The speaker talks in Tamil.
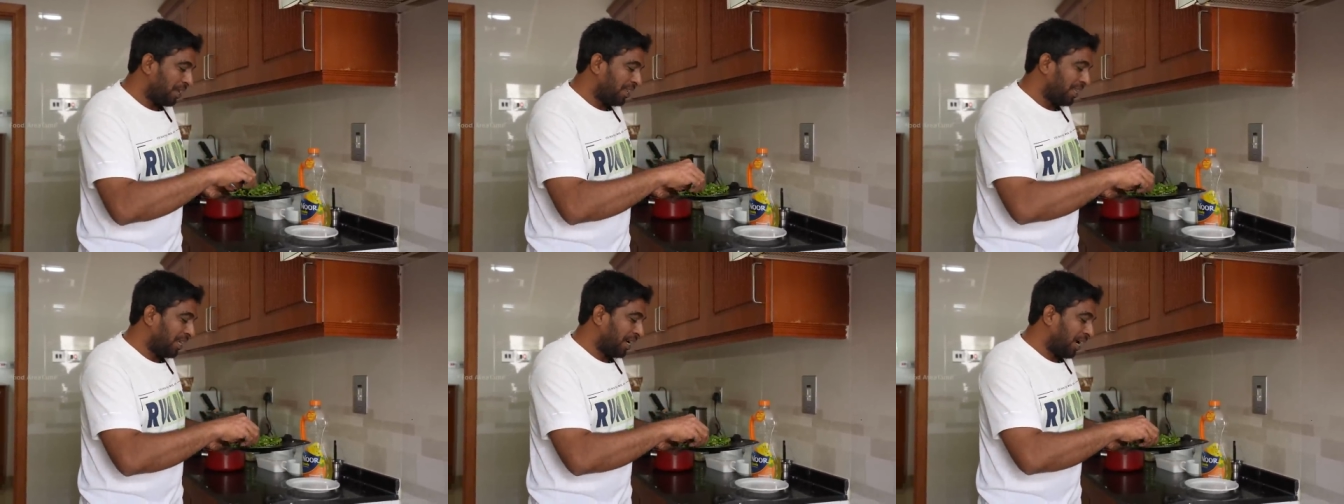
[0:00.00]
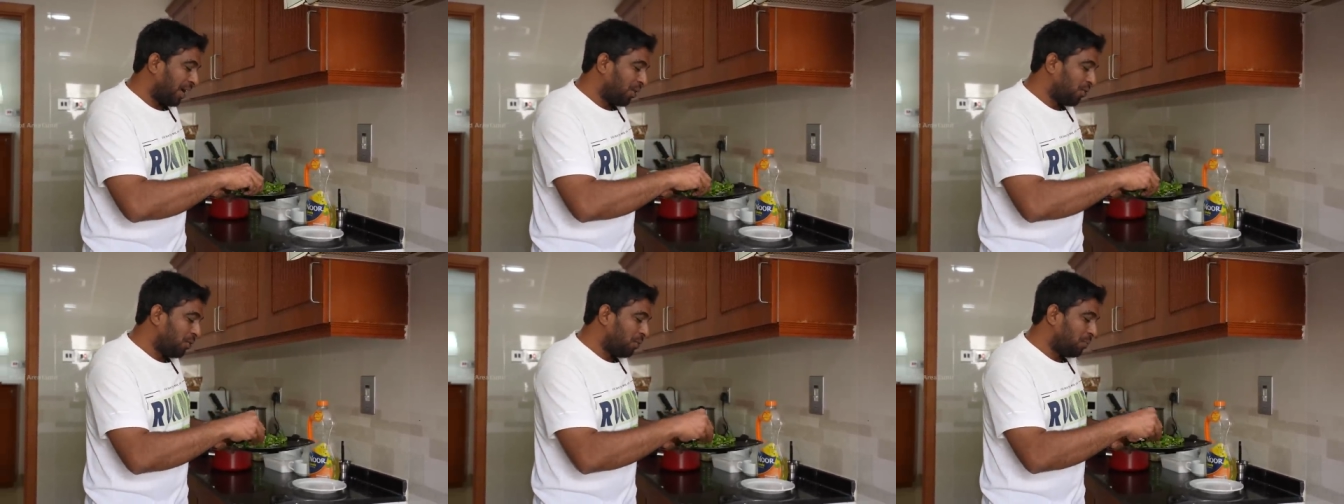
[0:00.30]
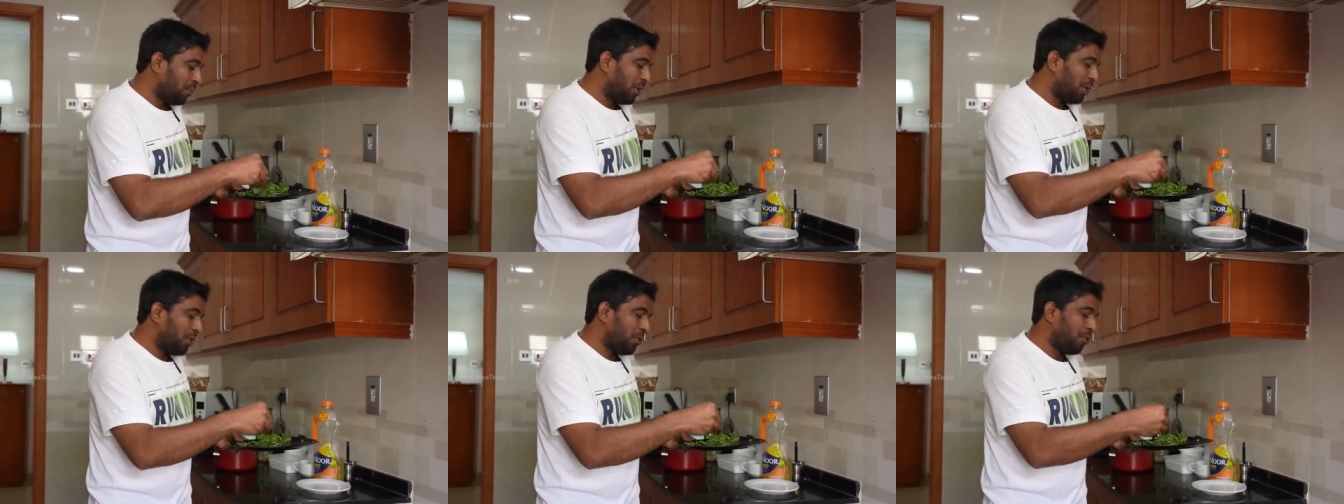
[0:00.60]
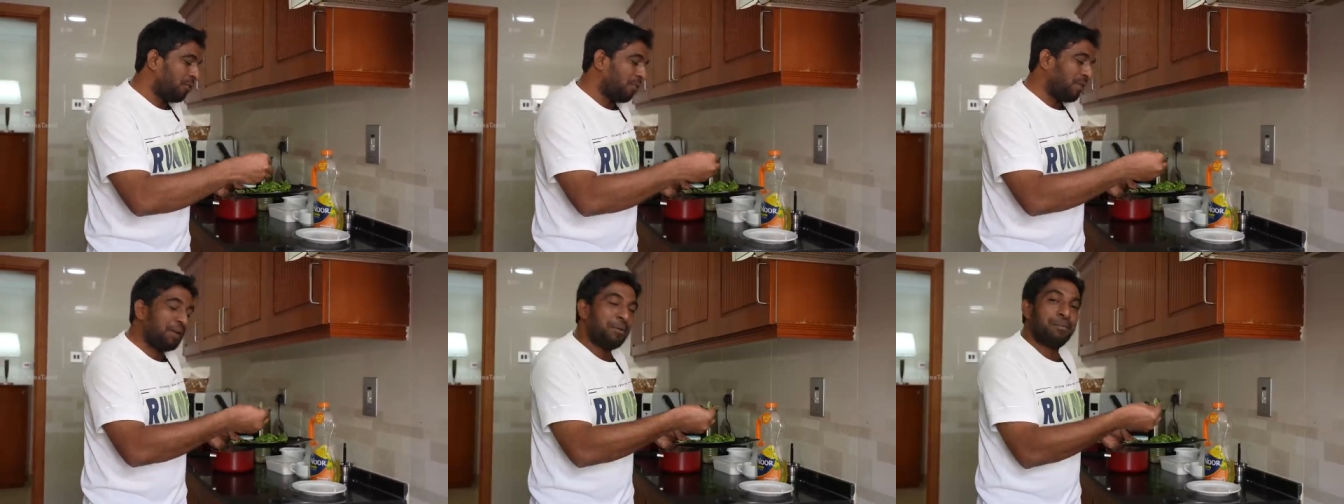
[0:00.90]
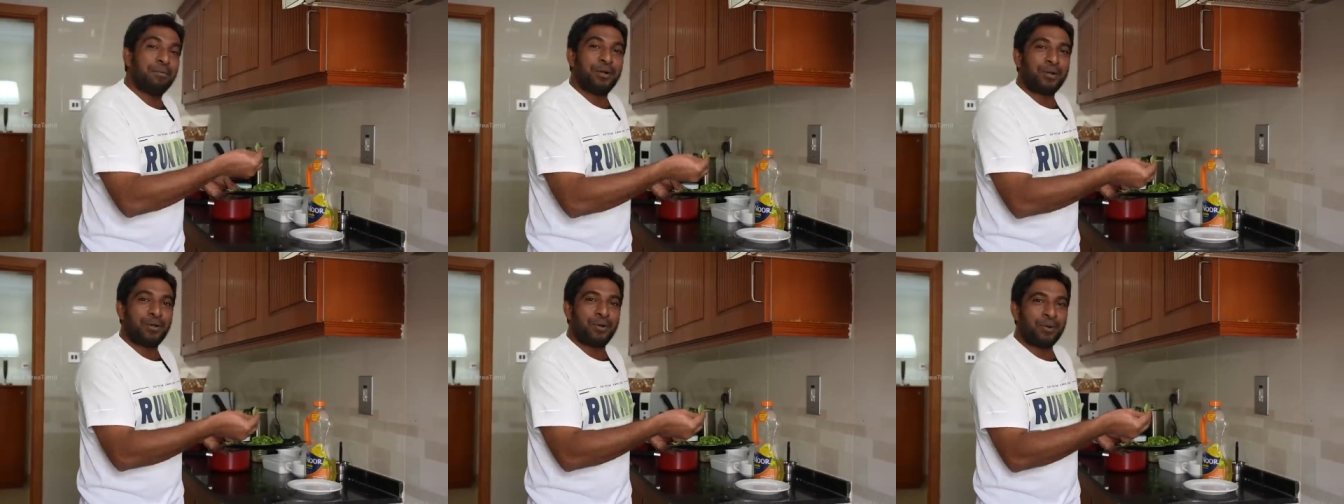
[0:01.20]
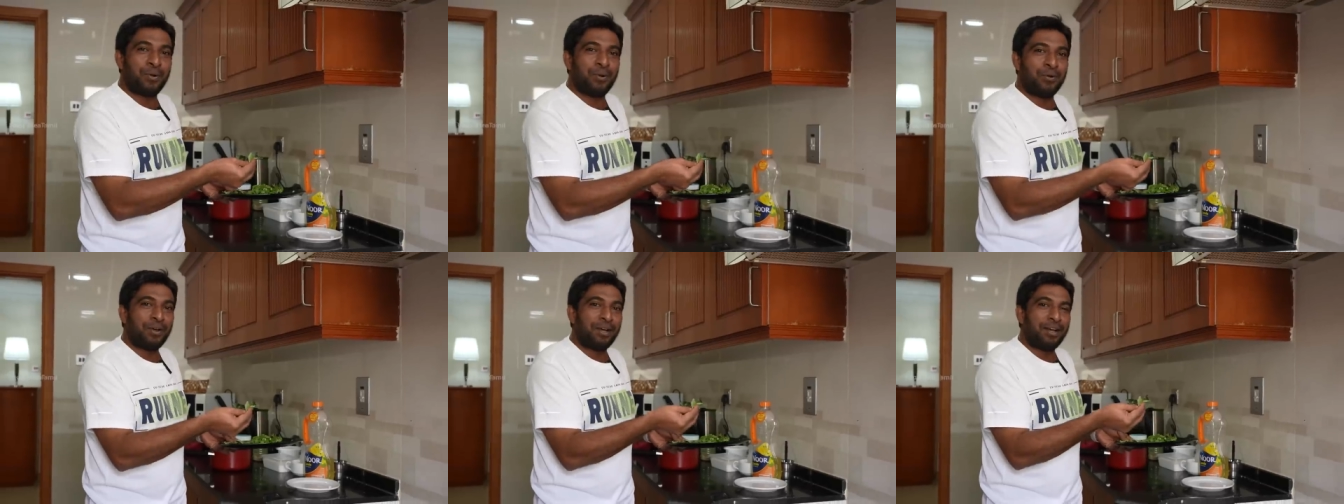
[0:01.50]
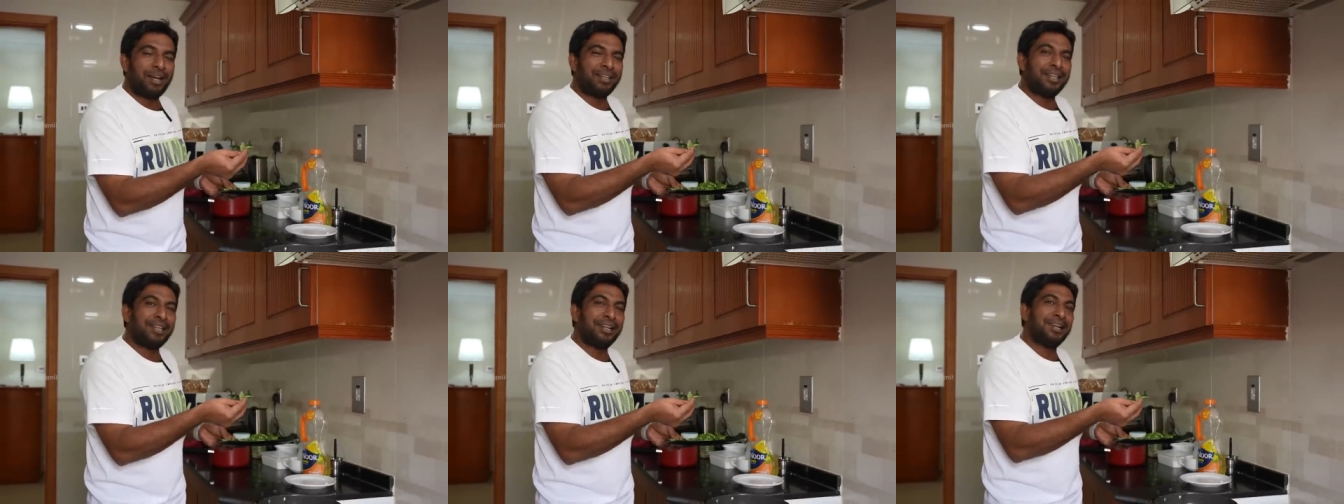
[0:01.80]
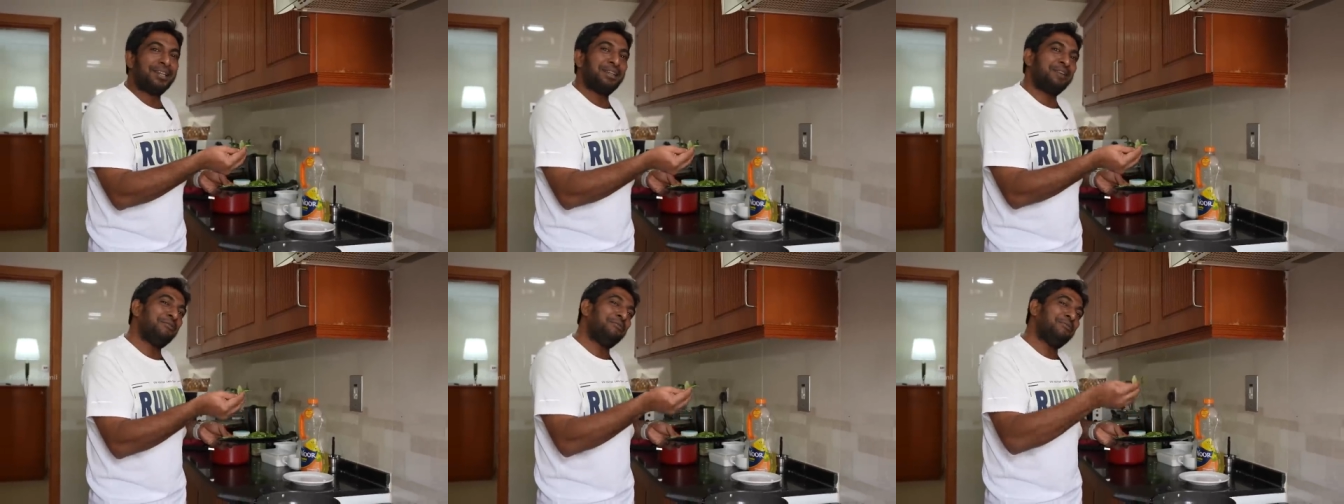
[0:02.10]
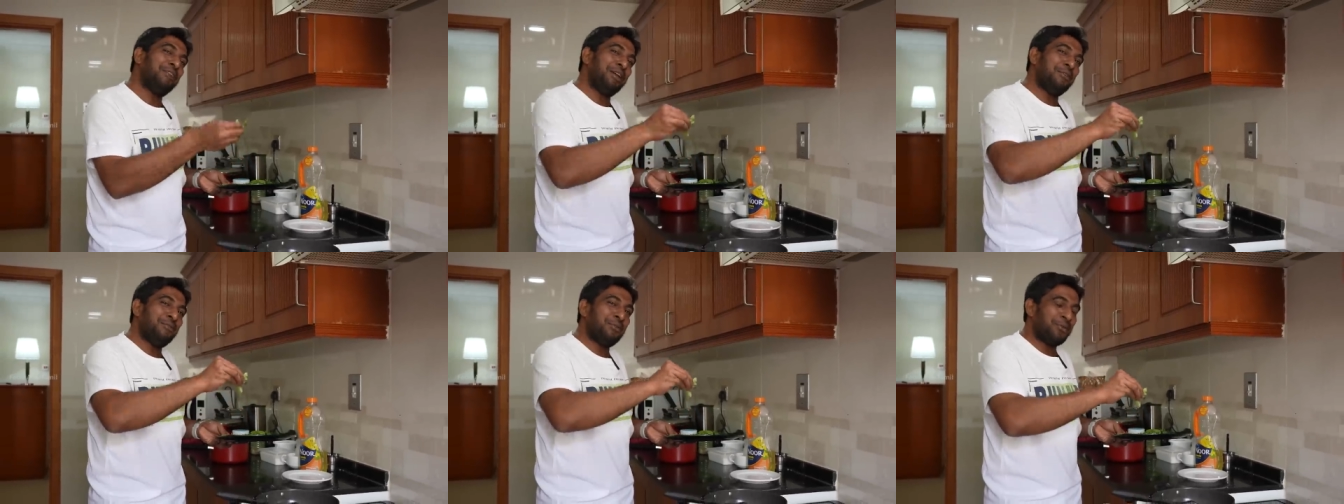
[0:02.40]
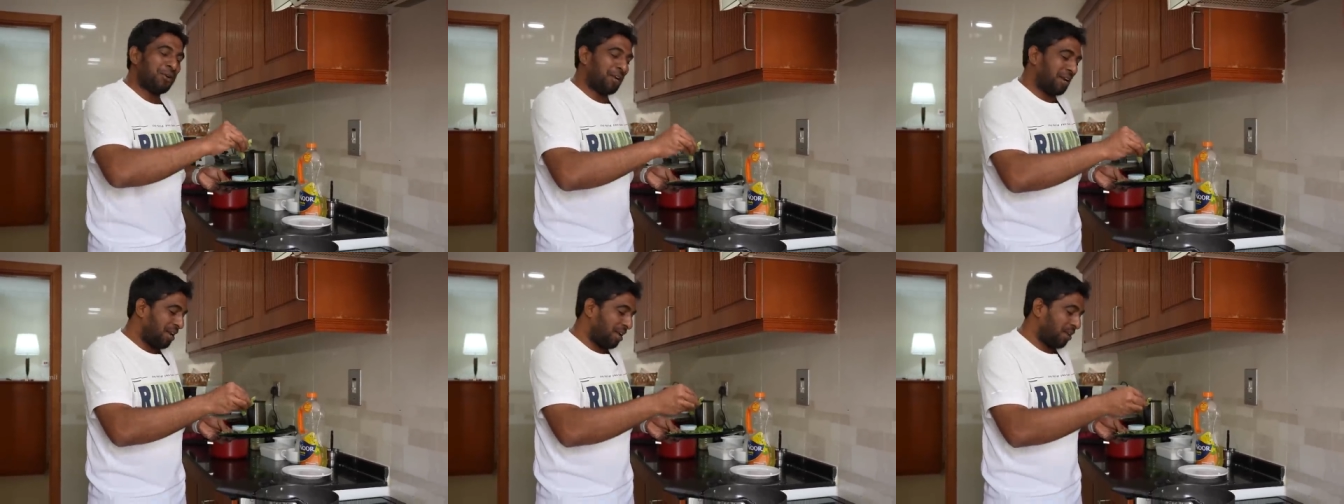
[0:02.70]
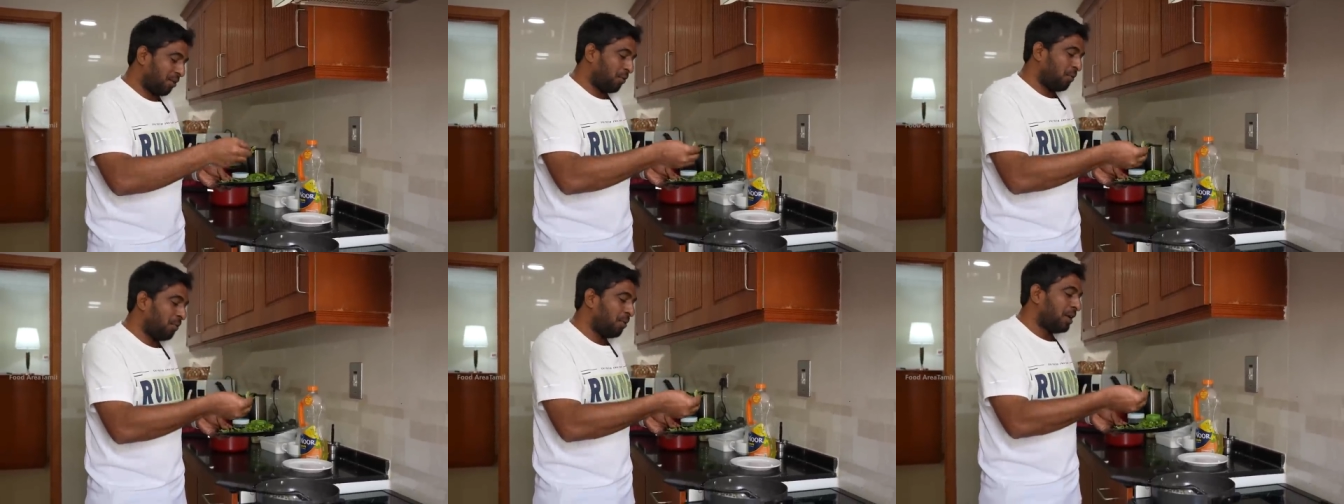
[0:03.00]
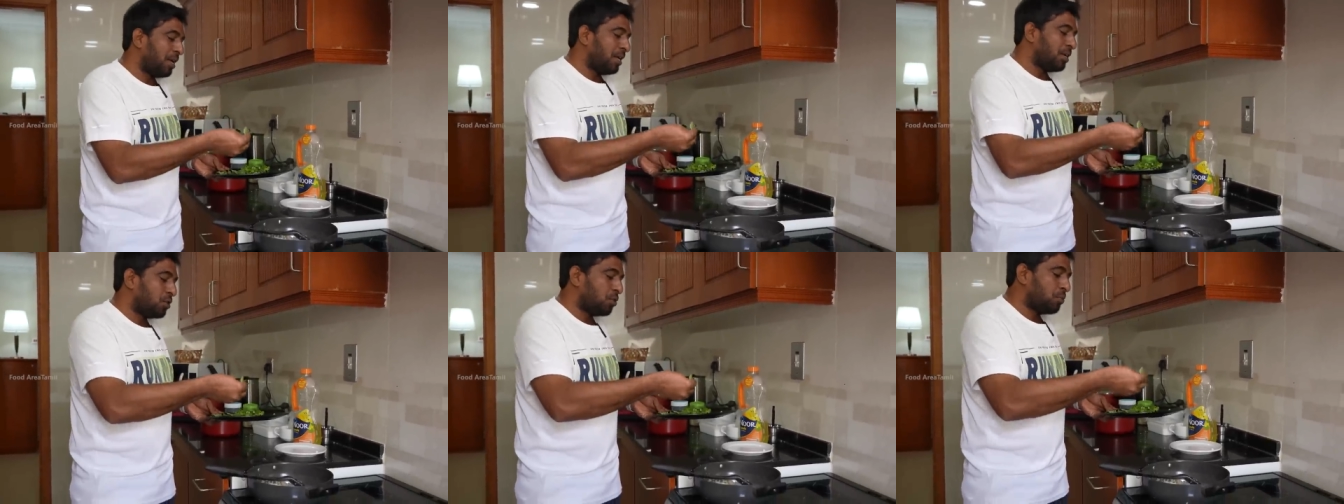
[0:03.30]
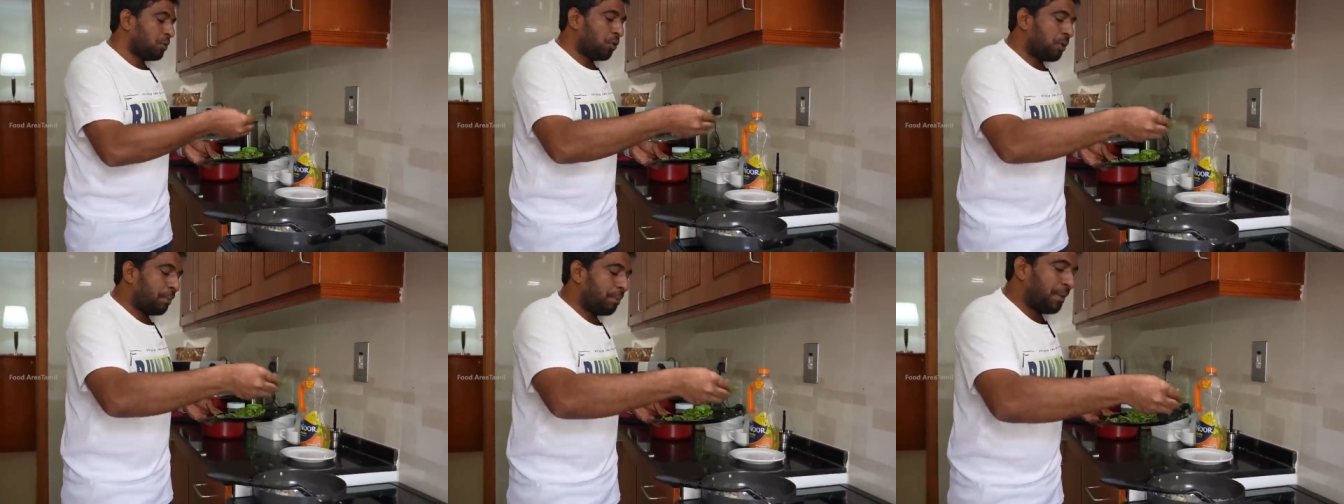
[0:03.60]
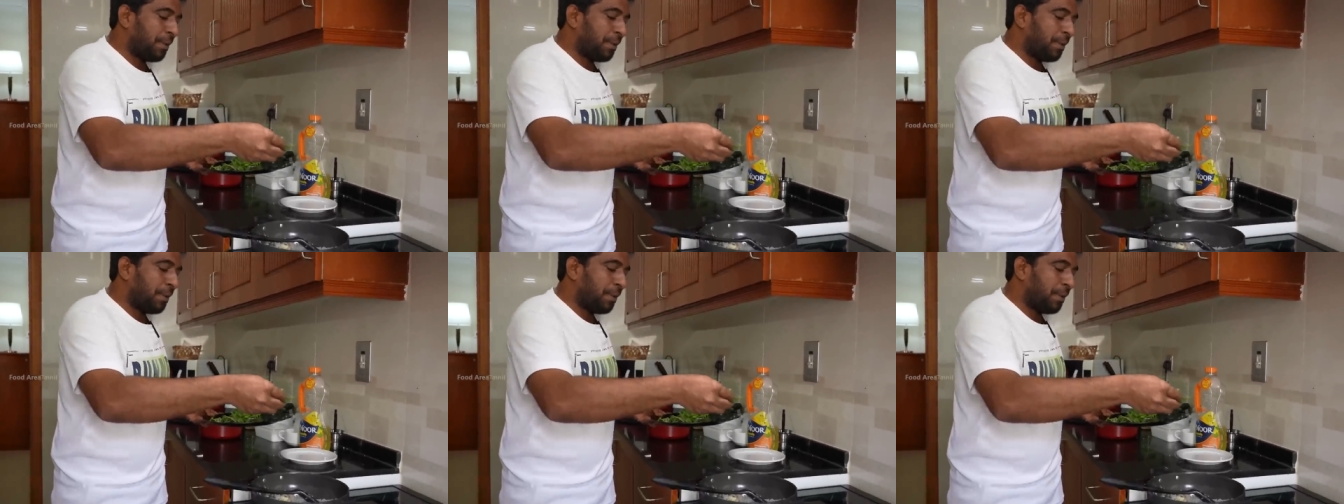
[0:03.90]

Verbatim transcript: இந்த கருவேப்பிலையும் வறுபட்டுரும் அதே நேரத்தில் ஃப்ளேவரும் நல்லாயிருக்கும் சும்மா ஒரு